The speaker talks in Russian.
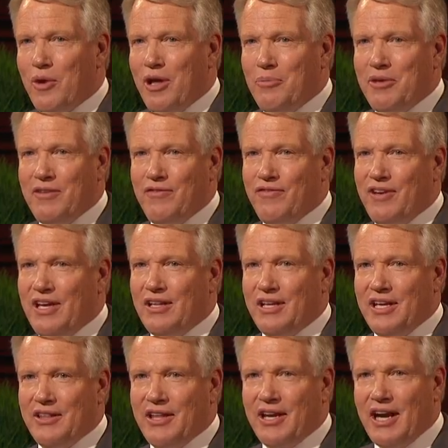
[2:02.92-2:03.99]

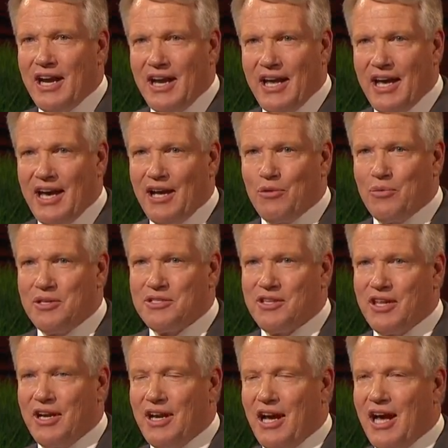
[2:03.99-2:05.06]
головокружительным, и меня
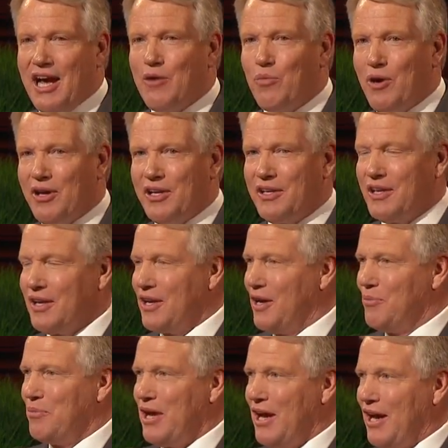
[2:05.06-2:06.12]
переполняло чувство,
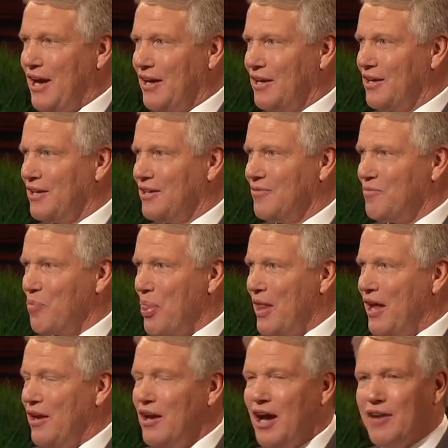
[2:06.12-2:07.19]
что я хотел
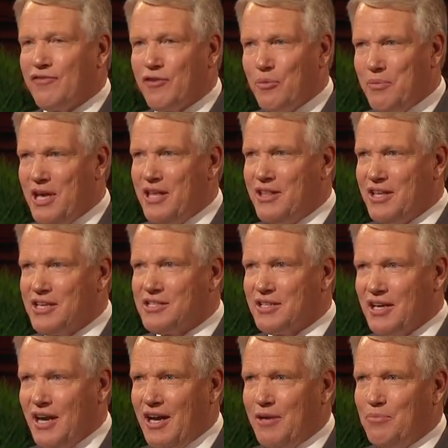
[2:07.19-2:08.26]
вернуться туда,
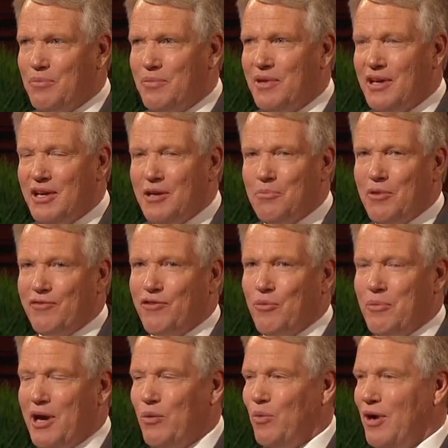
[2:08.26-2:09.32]
но на этот
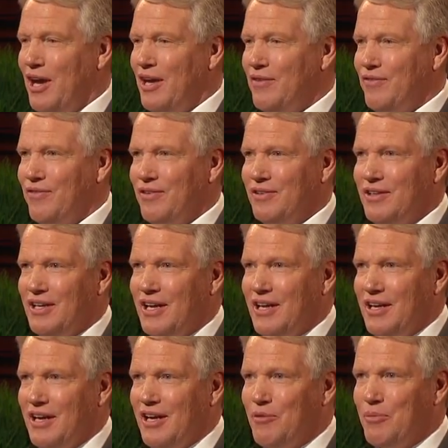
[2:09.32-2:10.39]
раз не ради себя,
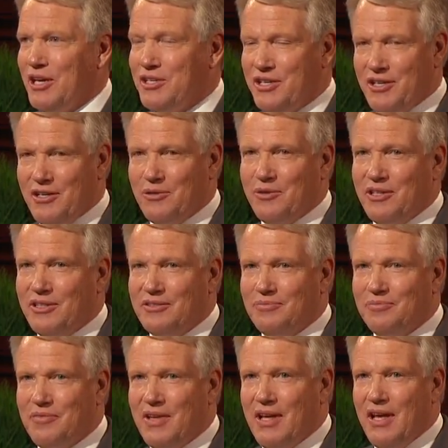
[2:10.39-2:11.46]
а ради
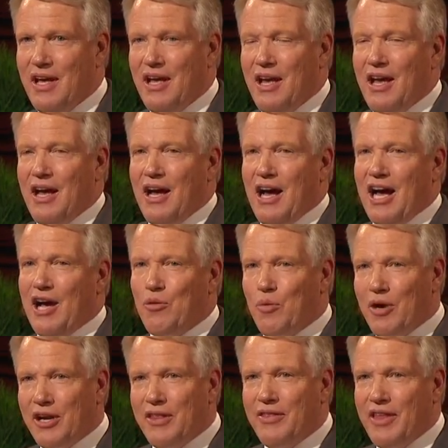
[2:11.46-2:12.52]
своих жены и
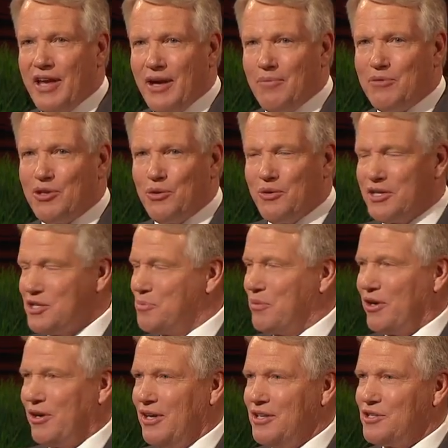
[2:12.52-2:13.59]
детей.
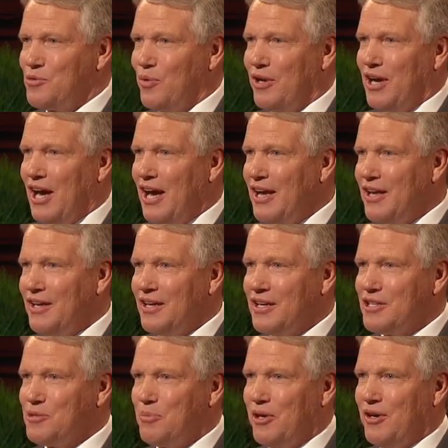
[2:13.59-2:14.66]
Мне
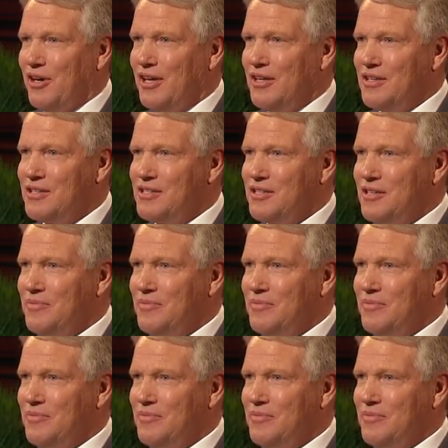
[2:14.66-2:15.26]
хотелось, чтобы они